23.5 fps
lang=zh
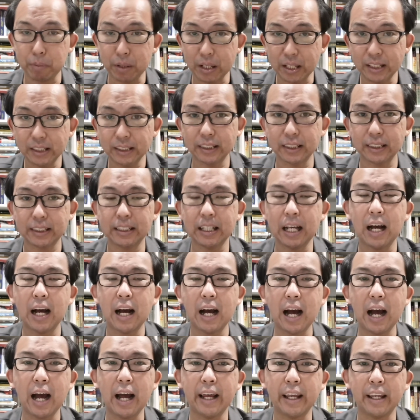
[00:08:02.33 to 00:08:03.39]
彼此相
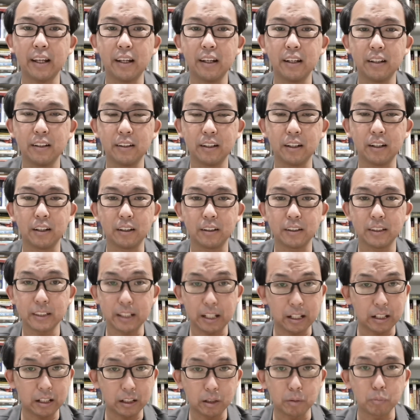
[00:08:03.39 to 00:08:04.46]
爱的
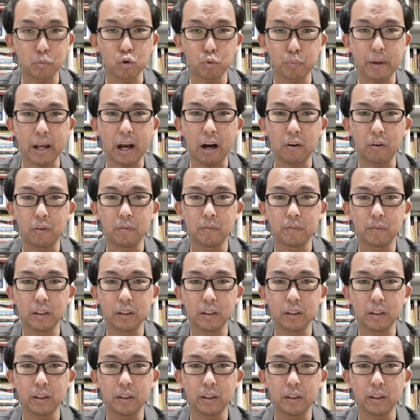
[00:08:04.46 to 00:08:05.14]
这一个的目标。